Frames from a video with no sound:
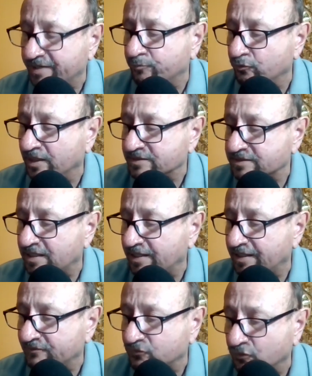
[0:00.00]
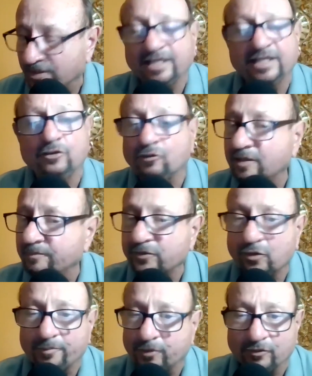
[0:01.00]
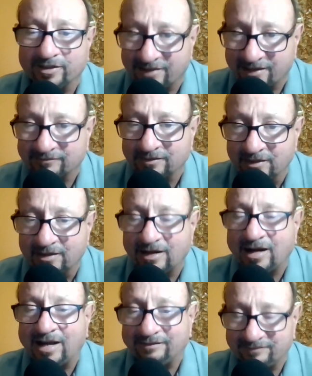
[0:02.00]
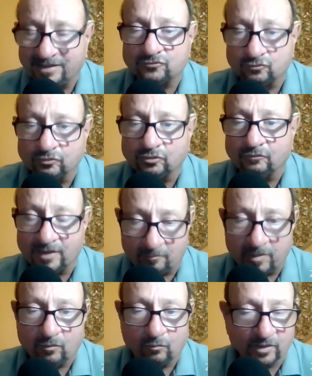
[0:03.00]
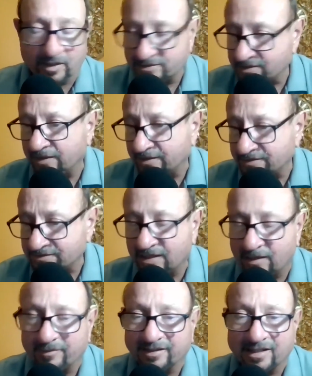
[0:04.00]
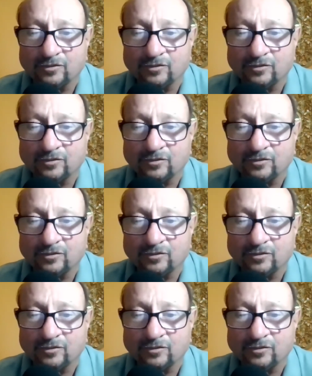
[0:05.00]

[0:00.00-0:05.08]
impugnarse las elecciones y no le dio prioridad a este asunto de las vacunas. esa es la verdad